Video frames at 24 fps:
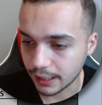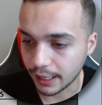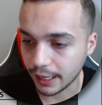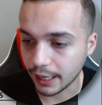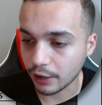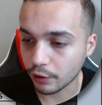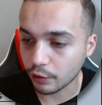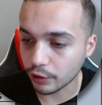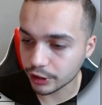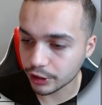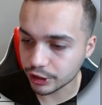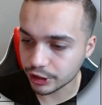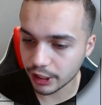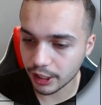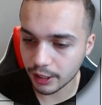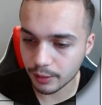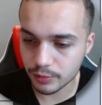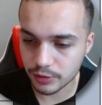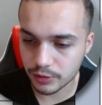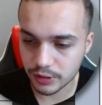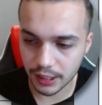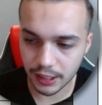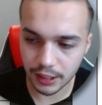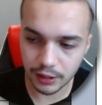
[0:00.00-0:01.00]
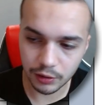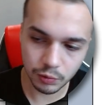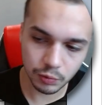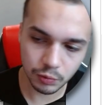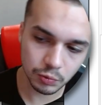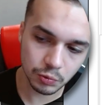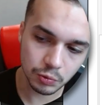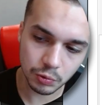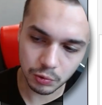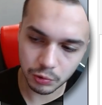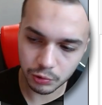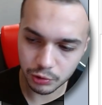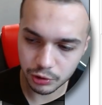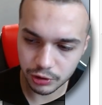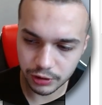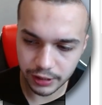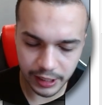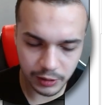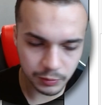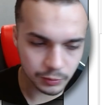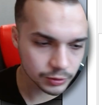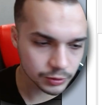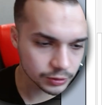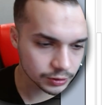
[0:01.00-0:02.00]
Né? Agora chegamos aí num lucro de
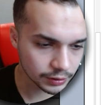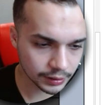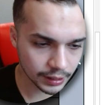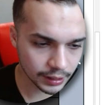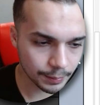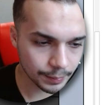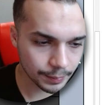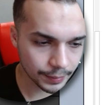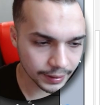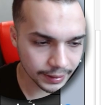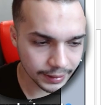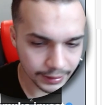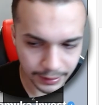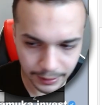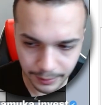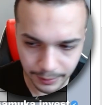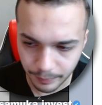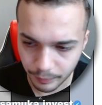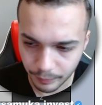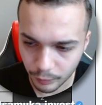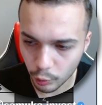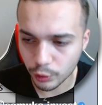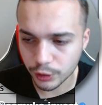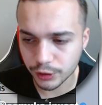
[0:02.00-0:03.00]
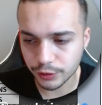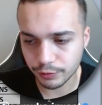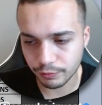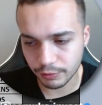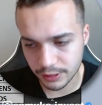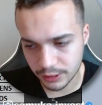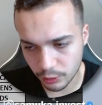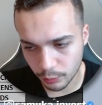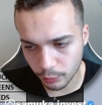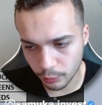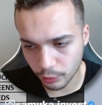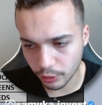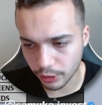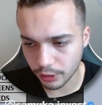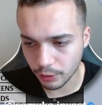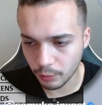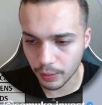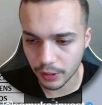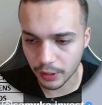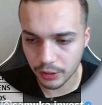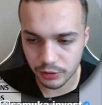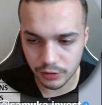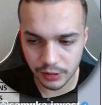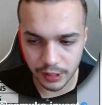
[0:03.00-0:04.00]
10% da banca, hoje vai ser um
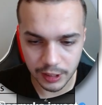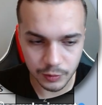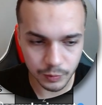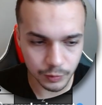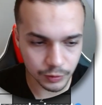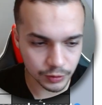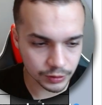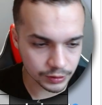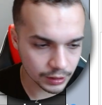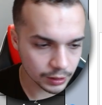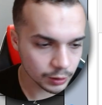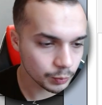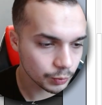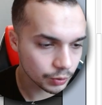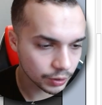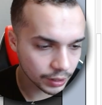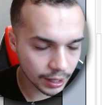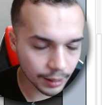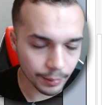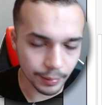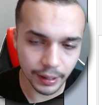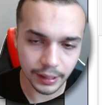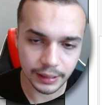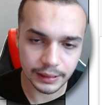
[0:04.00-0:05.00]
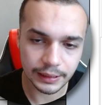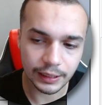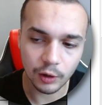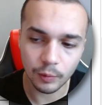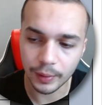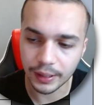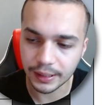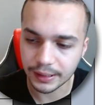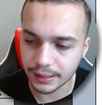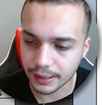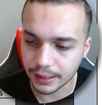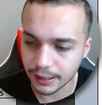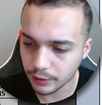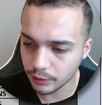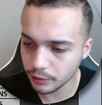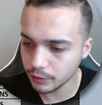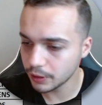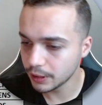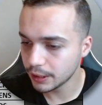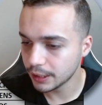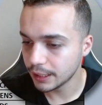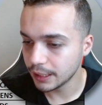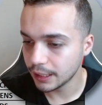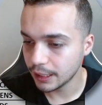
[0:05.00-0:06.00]
pouquinho menos de 10%, porque a banca está aumentando,
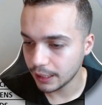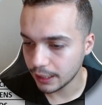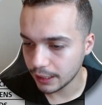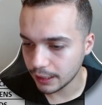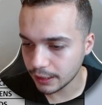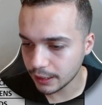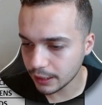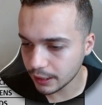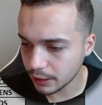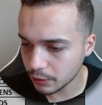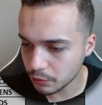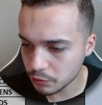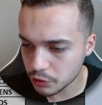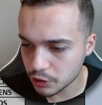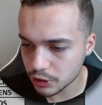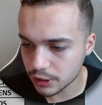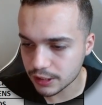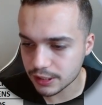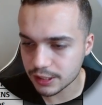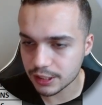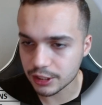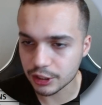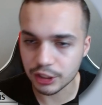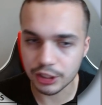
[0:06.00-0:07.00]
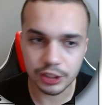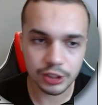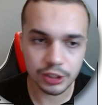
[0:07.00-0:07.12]
e daqui uns dias a